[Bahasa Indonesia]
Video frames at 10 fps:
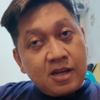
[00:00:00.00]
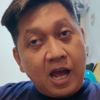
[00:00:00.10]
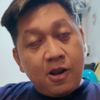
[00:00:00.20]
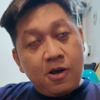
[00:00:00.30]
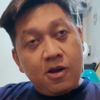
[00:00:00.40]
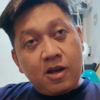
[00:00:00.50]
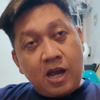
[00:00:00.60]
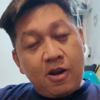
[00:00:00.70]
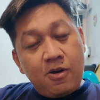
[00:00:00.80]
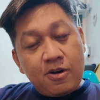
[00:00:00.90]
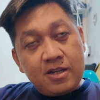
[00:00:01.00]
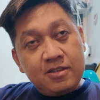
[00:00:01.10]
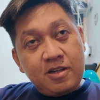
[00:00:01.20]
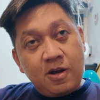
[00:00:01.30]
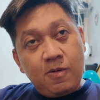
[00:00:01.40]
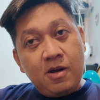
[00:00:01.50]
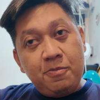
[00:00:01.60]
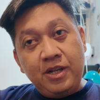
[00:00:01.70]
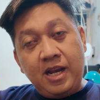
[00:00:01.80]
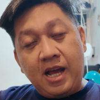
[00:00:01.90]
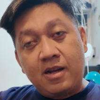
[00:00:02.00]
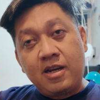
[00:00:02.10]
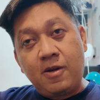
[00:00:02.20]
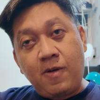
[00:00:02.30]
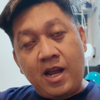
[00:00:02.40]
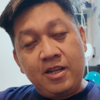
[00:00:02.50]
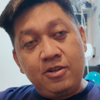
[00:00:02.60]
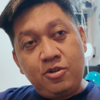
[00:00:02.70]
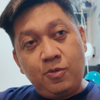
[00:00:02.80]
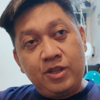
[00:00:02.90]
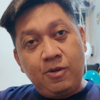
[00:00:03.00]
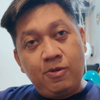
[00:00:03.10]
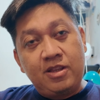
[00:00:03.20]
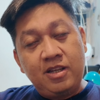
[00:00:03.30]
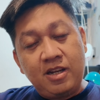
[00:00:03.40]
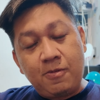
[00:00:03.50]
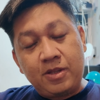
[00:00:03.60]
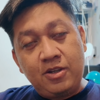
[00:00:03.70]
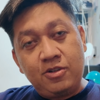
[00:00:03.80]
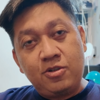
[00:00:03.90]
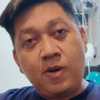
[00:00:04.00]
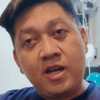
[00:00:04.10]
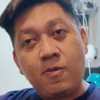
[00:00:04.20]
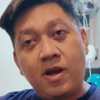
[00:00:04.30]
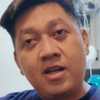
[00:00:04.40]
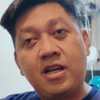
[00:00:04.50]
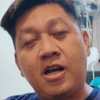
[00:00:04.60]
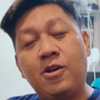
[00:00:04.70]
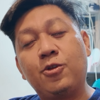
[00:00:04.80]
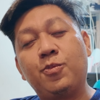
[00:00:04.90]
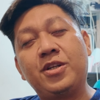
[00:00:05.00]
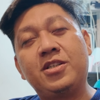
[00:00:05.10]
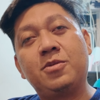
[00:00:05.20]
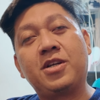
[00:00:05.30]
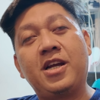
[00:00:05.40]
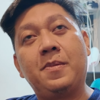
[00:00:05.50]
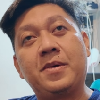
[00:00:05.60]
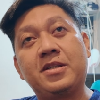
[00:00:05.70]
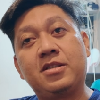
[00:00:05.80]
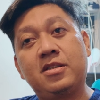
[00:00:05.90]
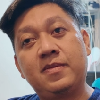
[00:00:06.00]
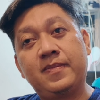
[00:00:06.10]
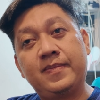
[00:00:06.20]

kalau kalau orang Jawa bilang nek wani aja wedi-wedi, nek wedi aja wani-wani. Kalau itu prinsip saya, Mas